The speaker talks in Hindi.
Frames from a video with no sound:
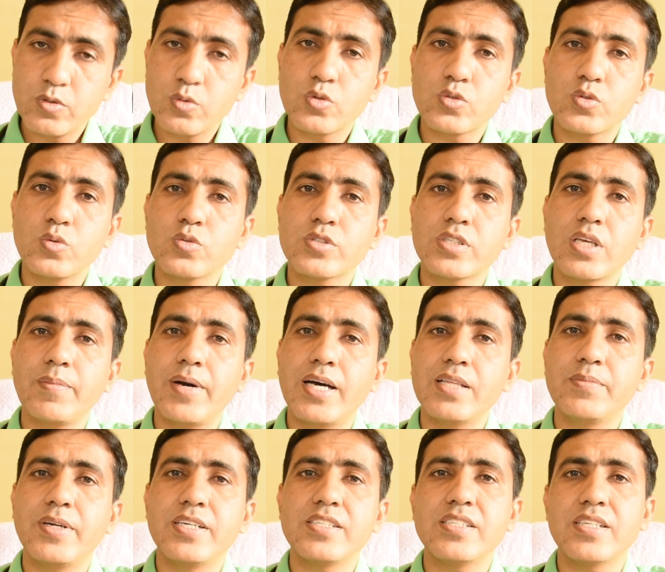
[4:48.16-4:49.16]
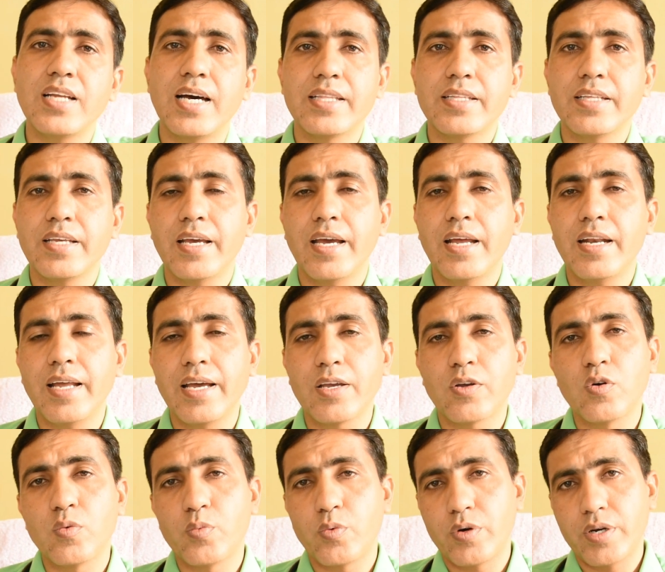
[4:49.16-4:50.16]
दोस्तों उसके बाद मेडिसिन आती है
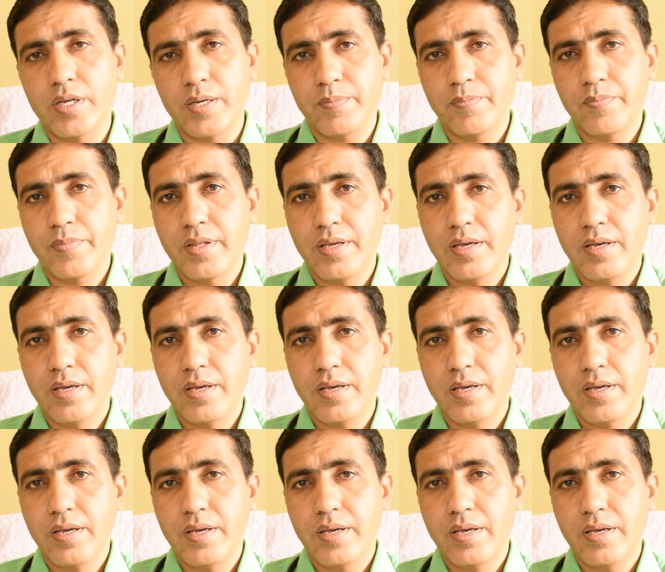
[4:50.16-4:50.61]
लाइकोपोडिन